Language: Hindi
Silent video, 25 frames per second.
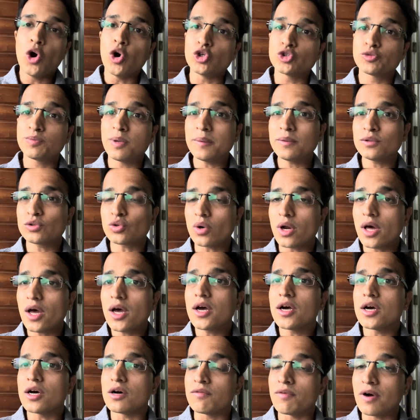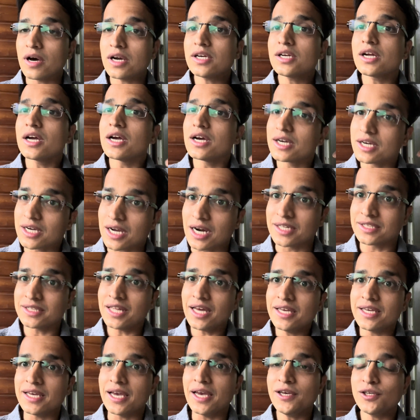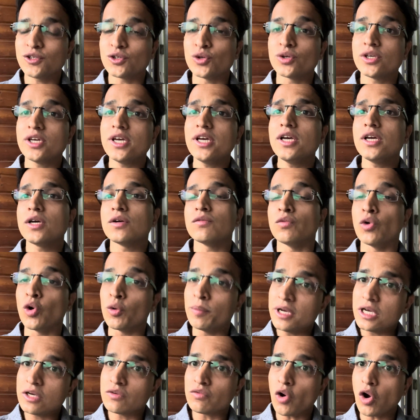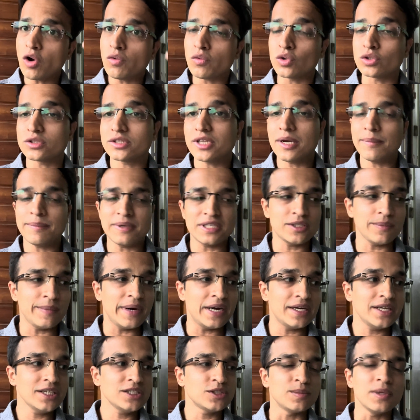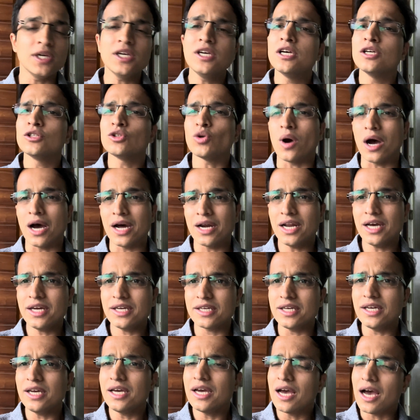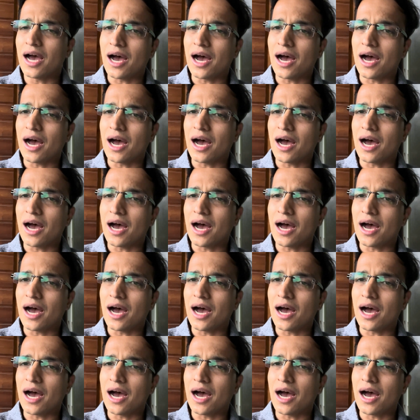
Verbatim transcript: उस पर भी थोड़ा वर्क करना ही है क्योंकि वो भी इन्वॉल्व होता है मैथमेटिक्स में तो हालांकि